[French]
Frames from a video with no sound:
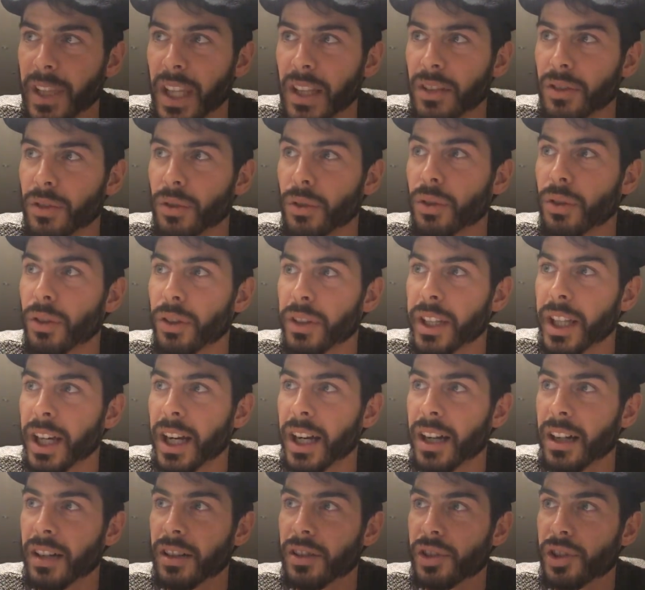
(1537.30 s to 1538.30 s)
donc
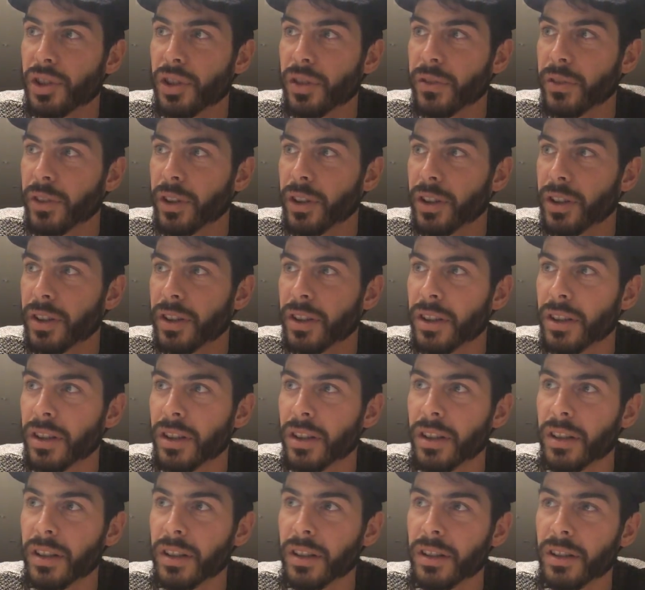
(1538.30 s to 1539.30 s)
renard, chevreuil,
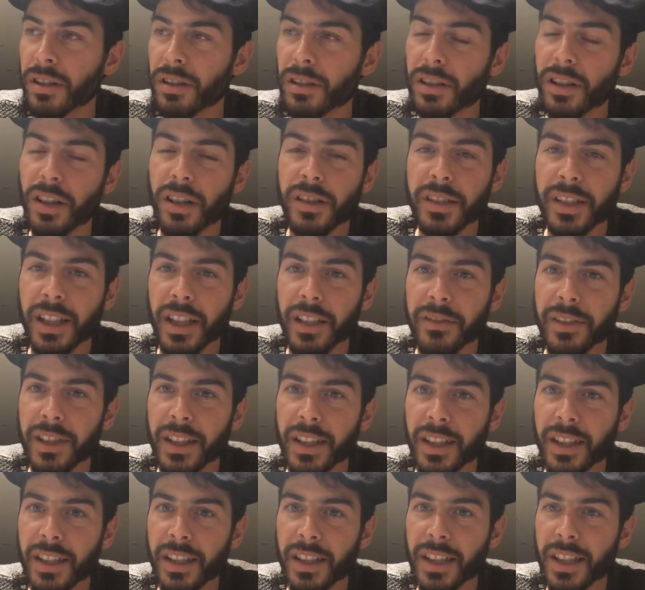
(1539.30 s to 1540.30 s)
grand
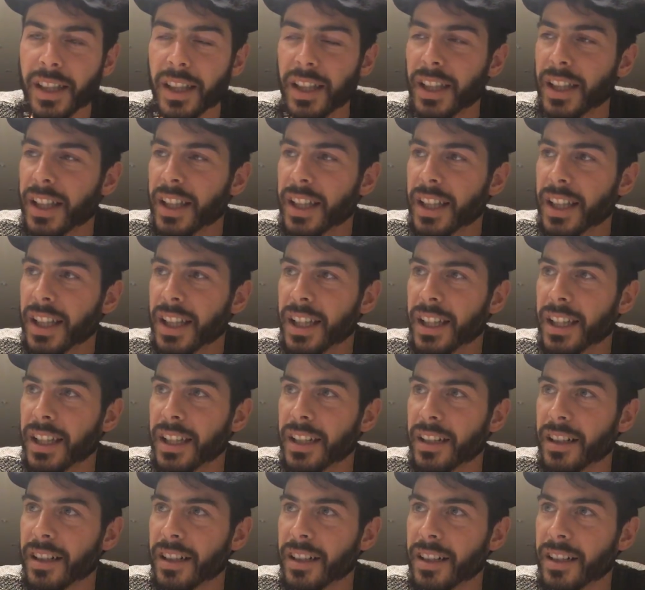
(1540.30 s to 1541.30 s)
cervidé et, et,
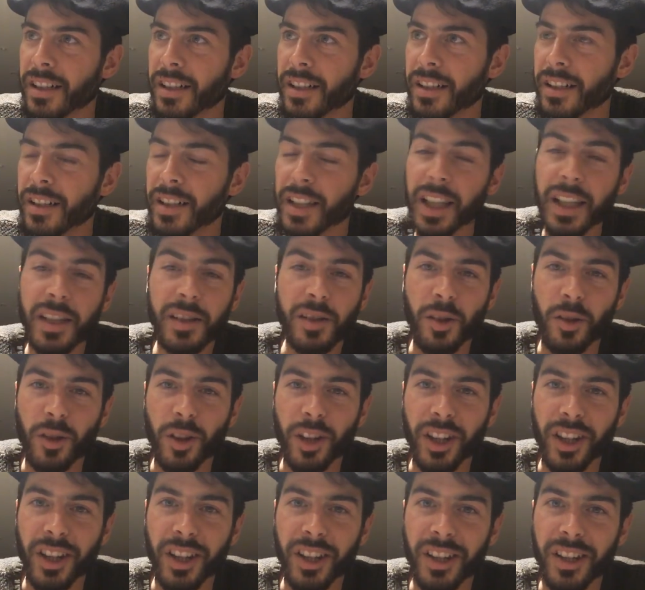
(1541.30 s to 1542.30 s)
un
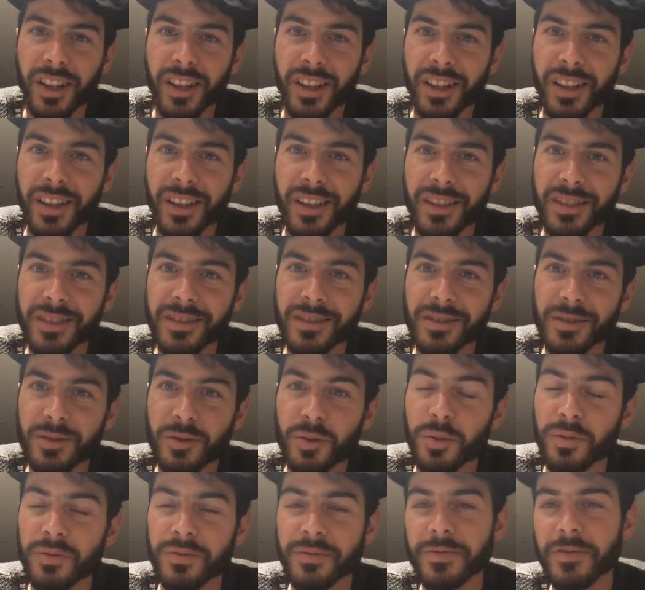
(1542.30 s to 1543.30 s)
sanglier.
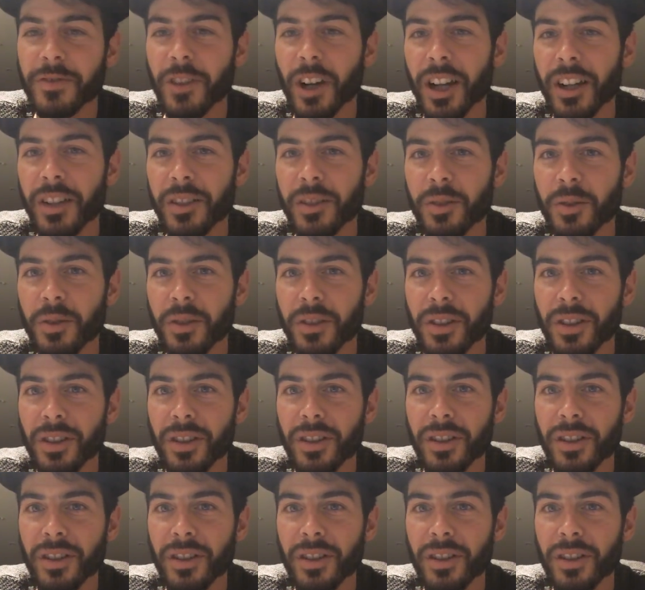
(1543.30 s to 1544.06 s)
Voilà, donc